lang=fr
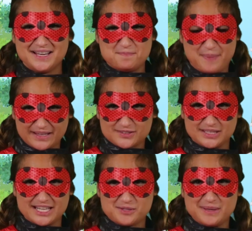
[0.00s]
Les
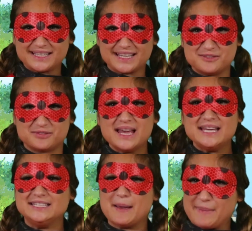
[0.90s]
personnages lui écrivent.
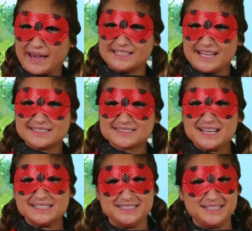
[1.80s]
Il y a Marinette,
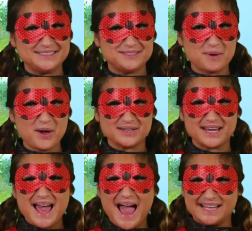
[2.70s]
dit
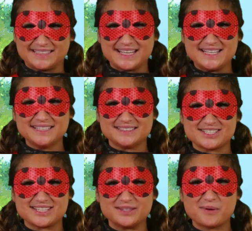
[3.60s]
Ladybug, Adrien, dit
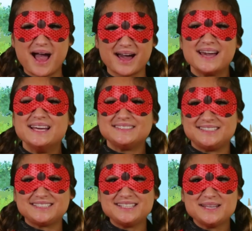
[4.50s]
Chat Noir,
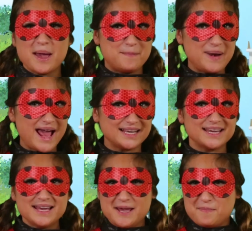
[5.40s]
Tiki,
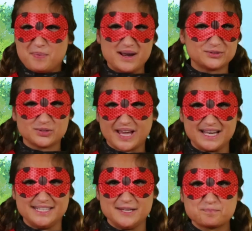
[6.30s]
Plague et plein d'autres
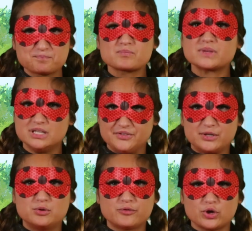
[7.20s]
alliés. Il
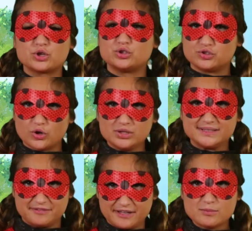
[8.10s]
découvre que de drôles
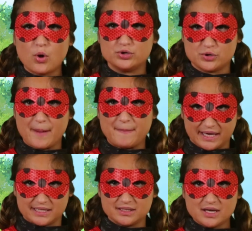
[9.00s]
d'événements ont lieu à
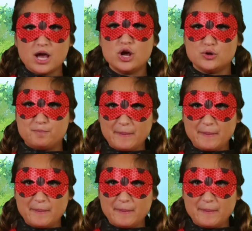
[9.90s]
Paris le